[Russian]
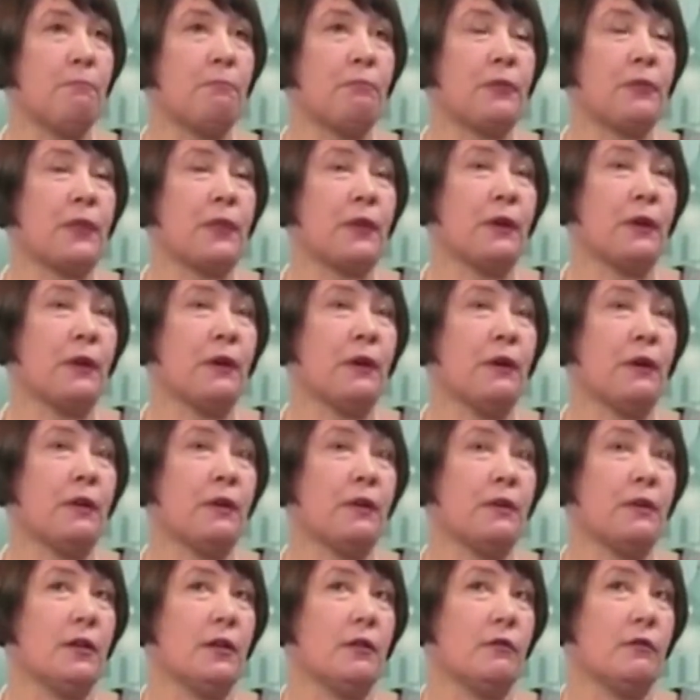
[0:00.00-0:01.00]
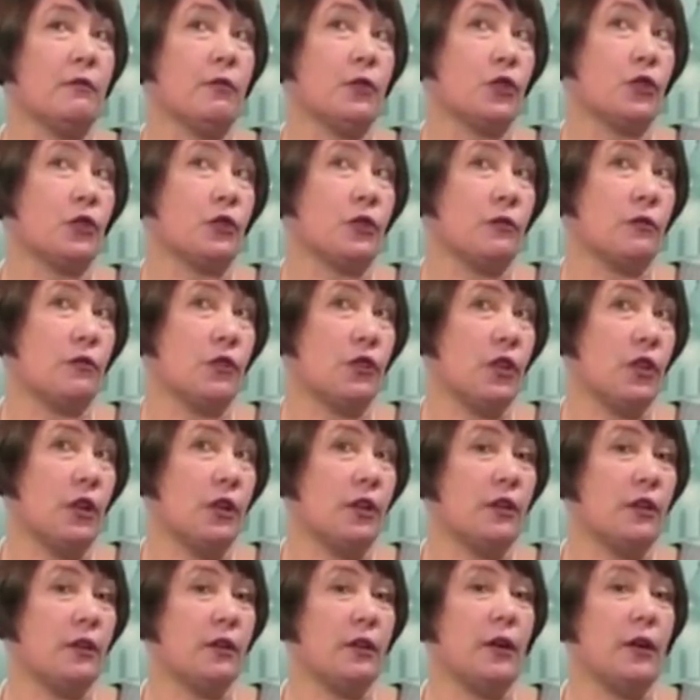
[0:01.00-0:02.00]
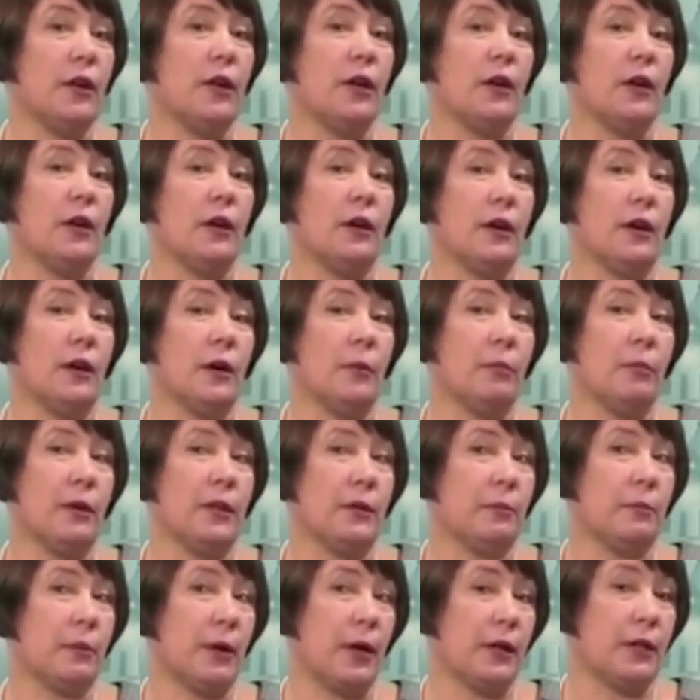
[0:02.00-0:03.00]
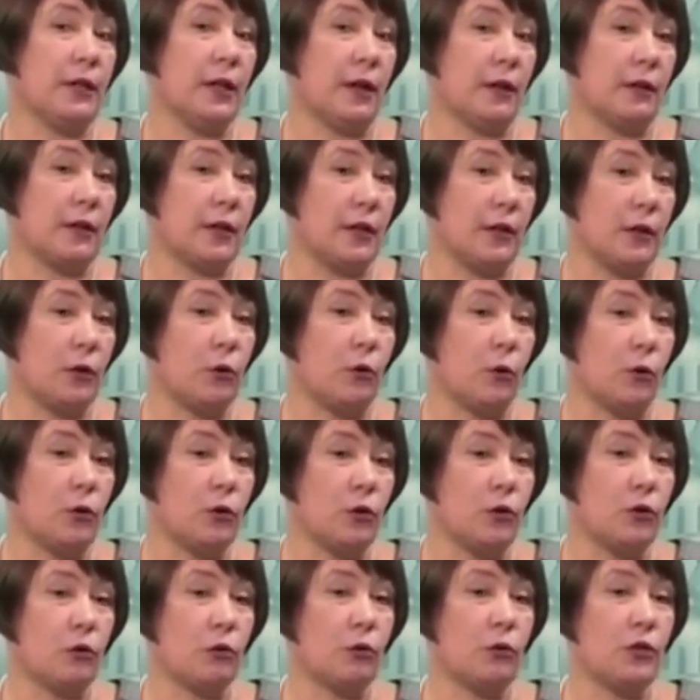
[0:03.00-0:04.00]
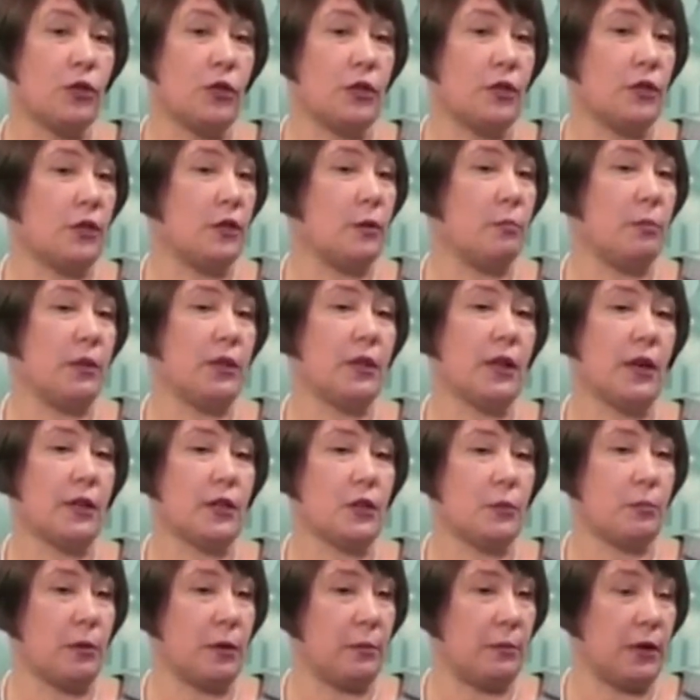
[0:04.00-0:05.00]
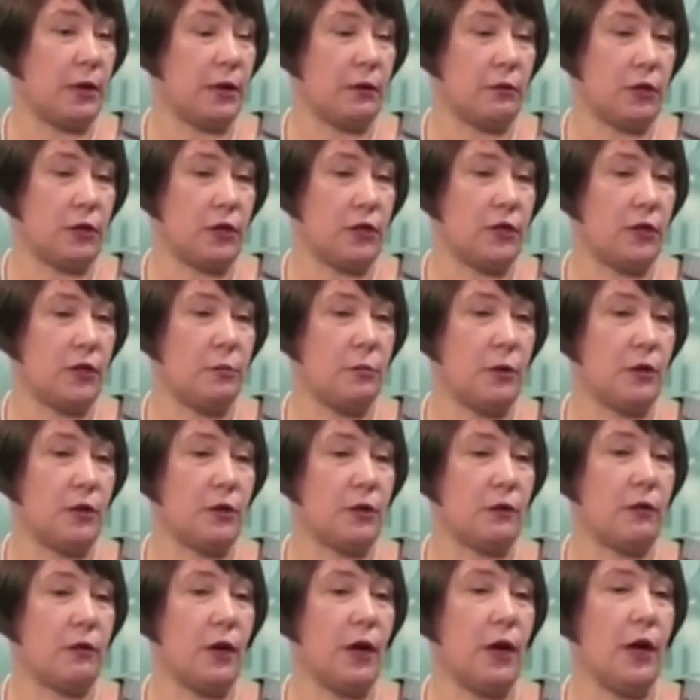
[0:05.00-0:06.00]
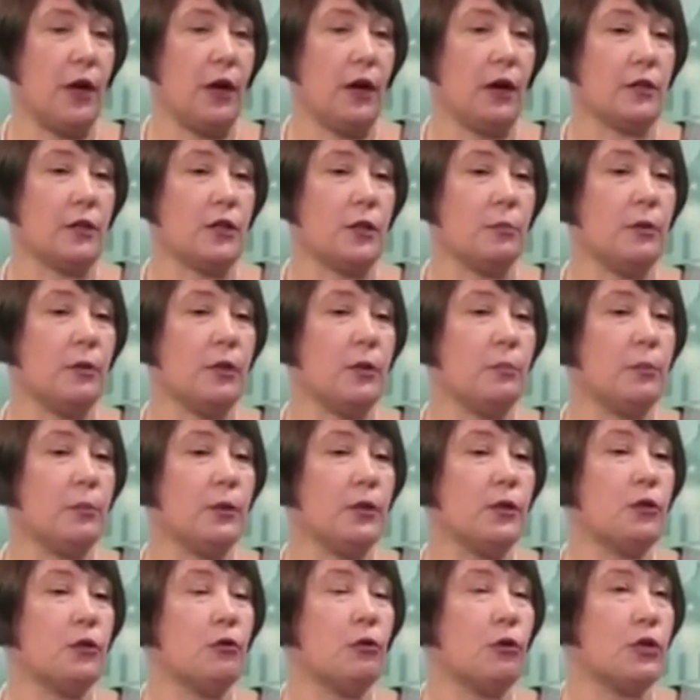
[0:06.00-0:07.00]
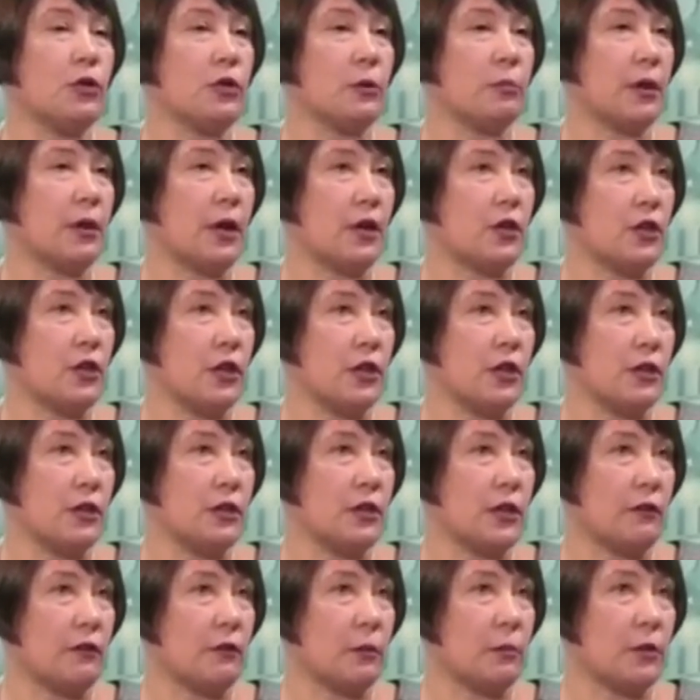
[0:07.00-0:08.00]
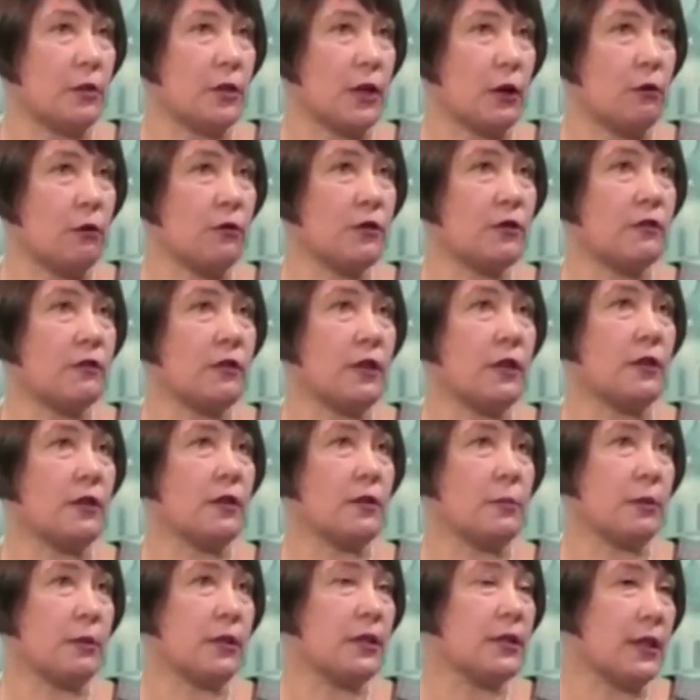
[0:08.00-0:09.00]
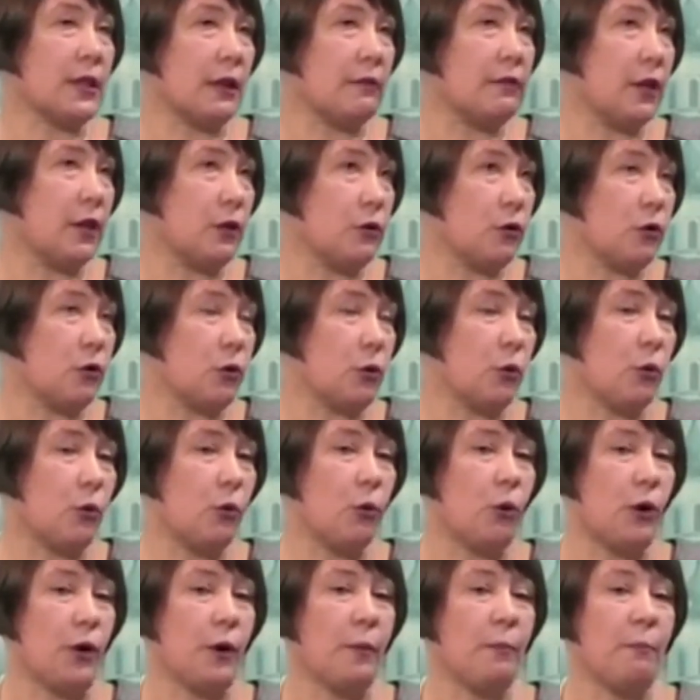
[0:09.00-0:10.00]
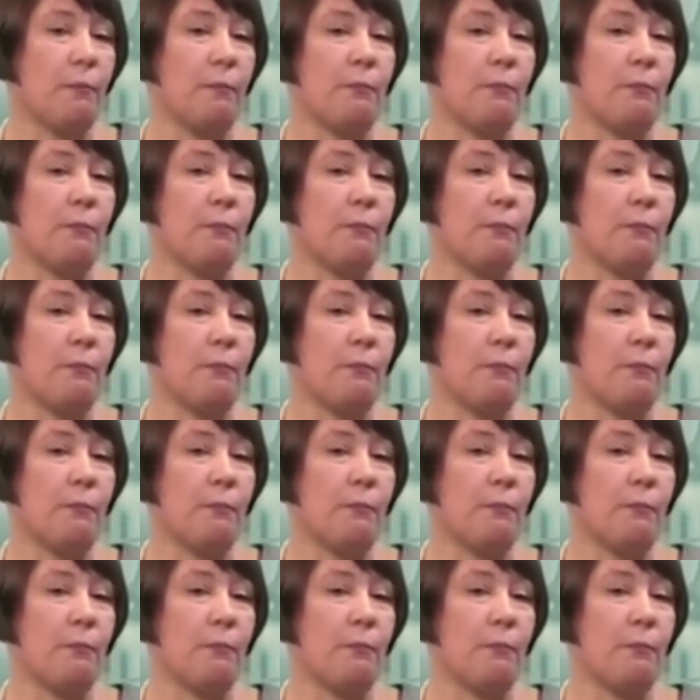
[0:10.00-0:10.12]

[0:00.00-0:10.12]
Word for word: И вышел священник, а, отдал ей иконочку 10 на 15 примерно сантиметров, где было поясное изображение Серафима Саровского с благословляющей рукой.